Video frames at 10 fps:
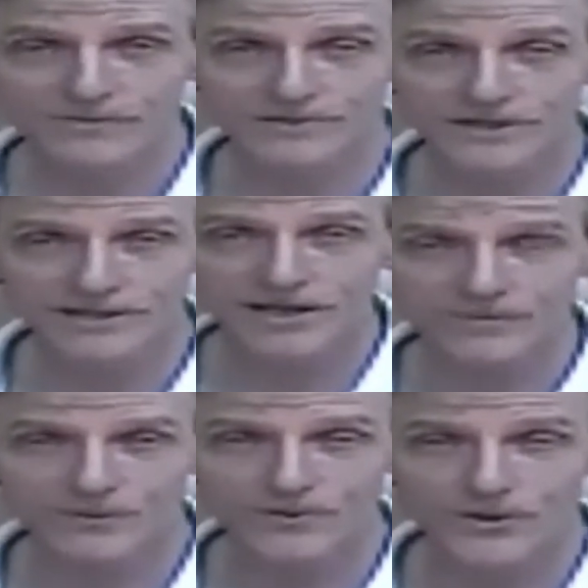que vous ayez dans
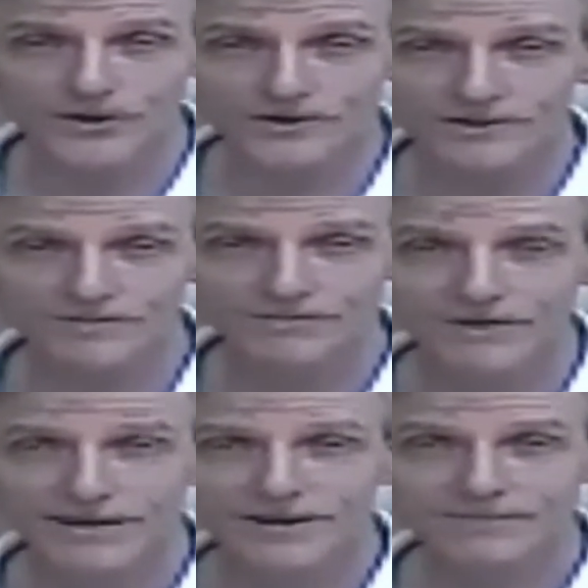vos neurones.
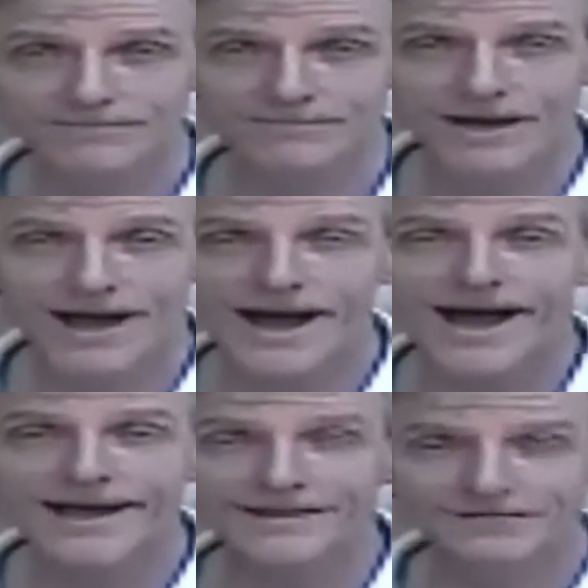D'accord.
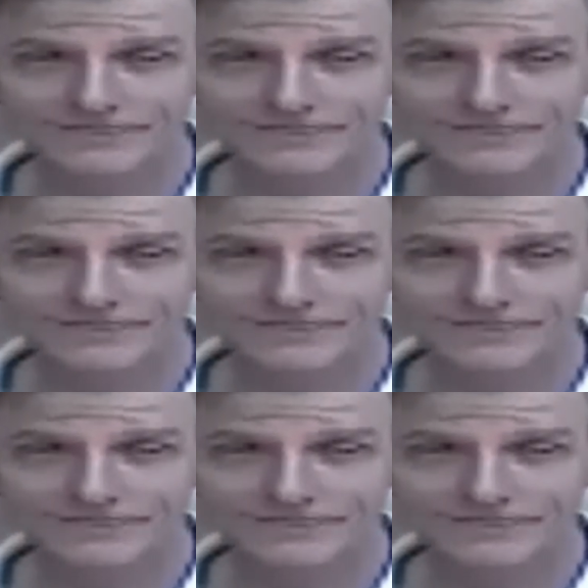Bye. Bye